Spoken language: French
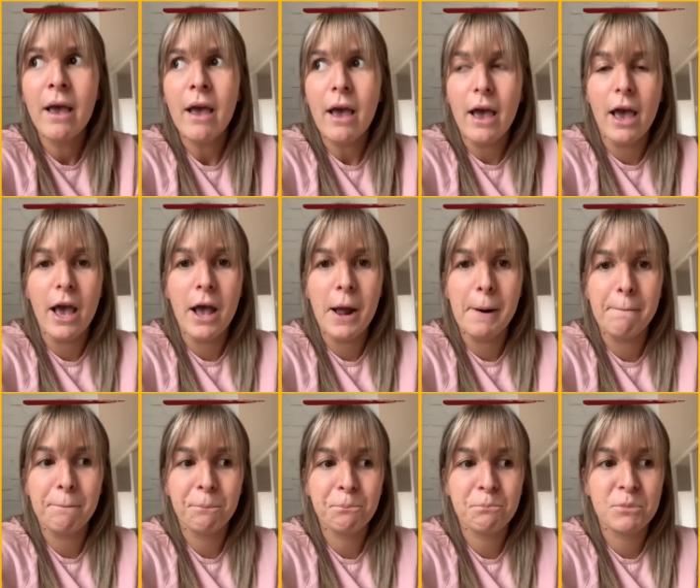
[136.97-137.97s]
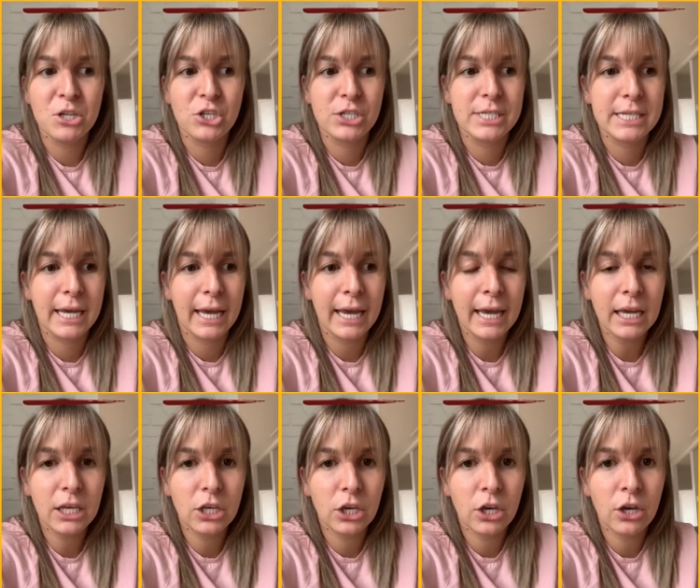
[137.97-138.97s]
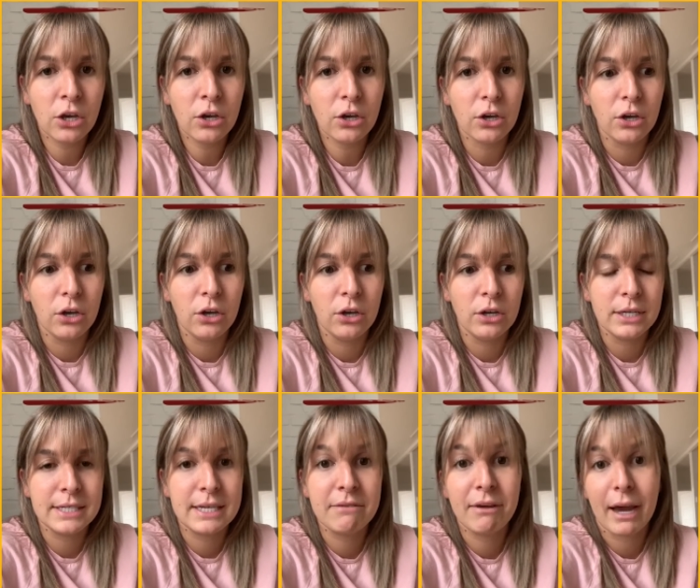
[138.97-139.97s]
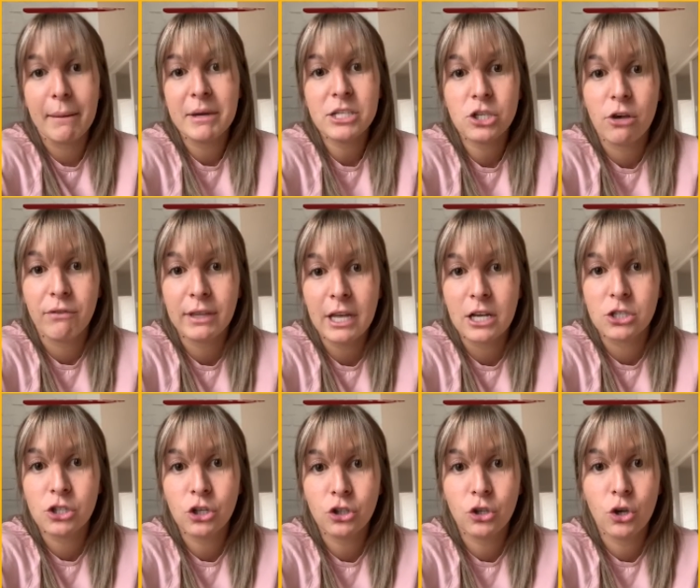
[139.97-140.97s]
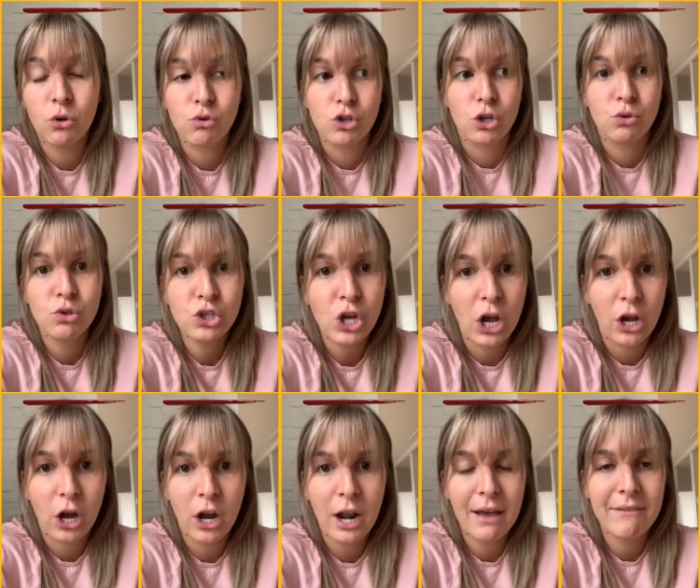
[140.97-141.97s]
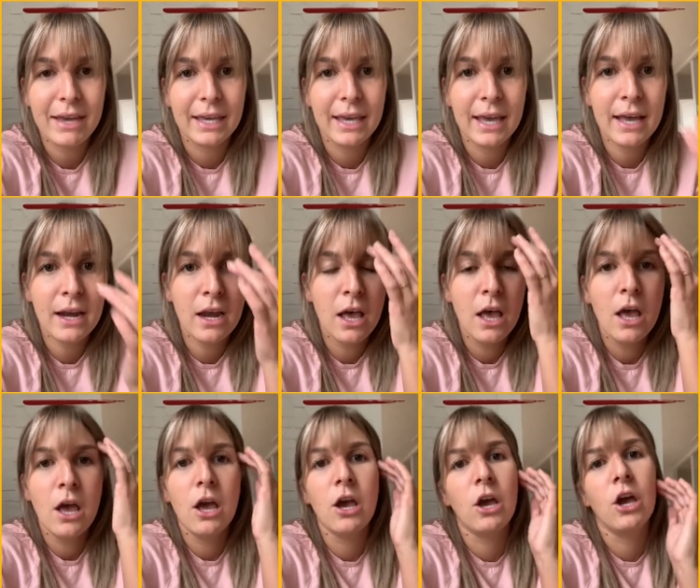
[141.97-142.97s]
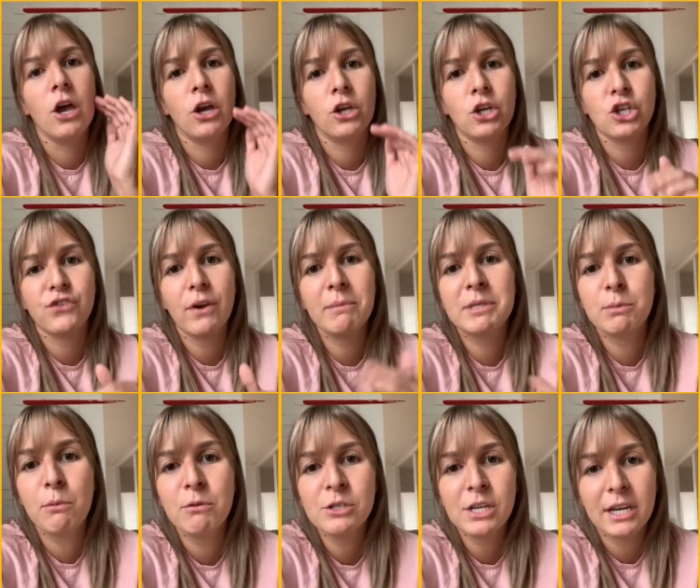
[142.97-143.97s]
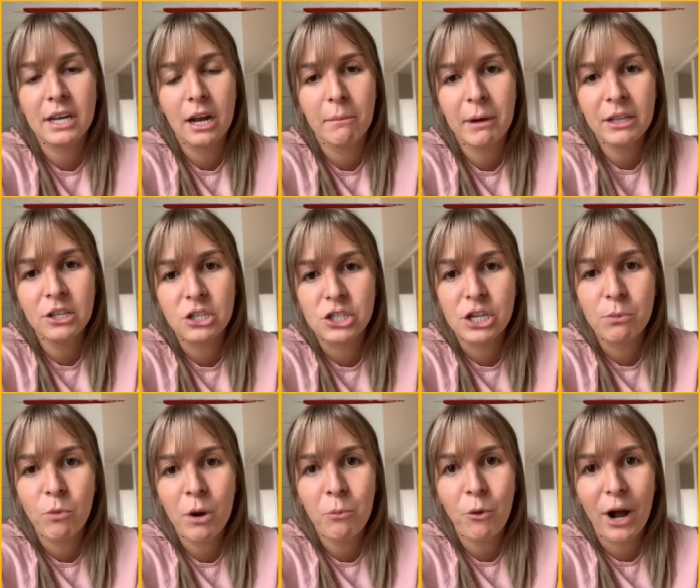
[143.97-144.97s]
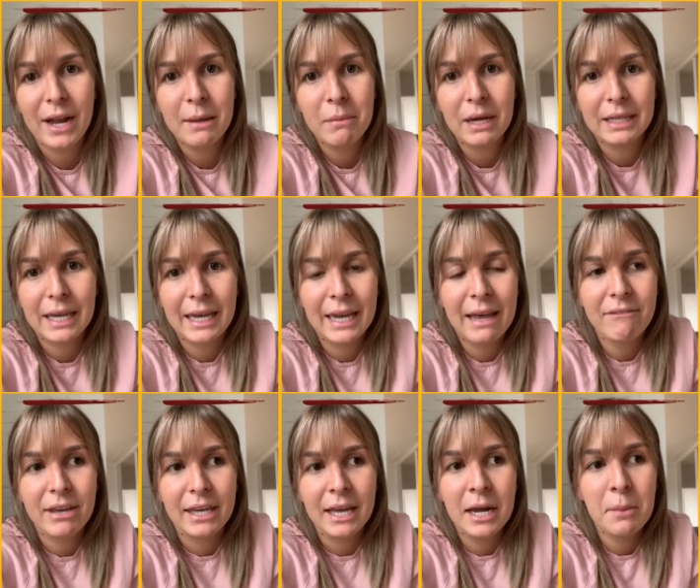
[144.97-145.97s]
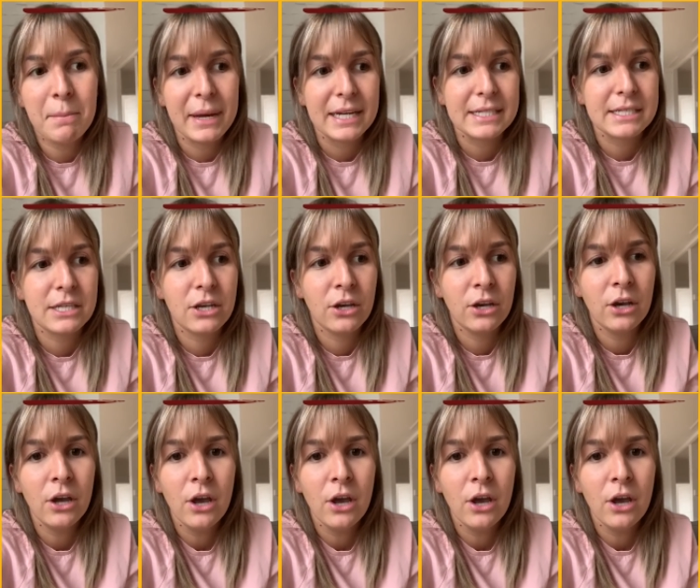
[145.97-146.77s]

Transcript: Euh, puis je dirais que euh, c'est vraiment ce qui a fait en sorte qu'aujourd'hui, je suis encore là avec elle, euh, que je fais un petit peu plus de kilomètres de chez moi pour aller m'entraîner avec elle parce que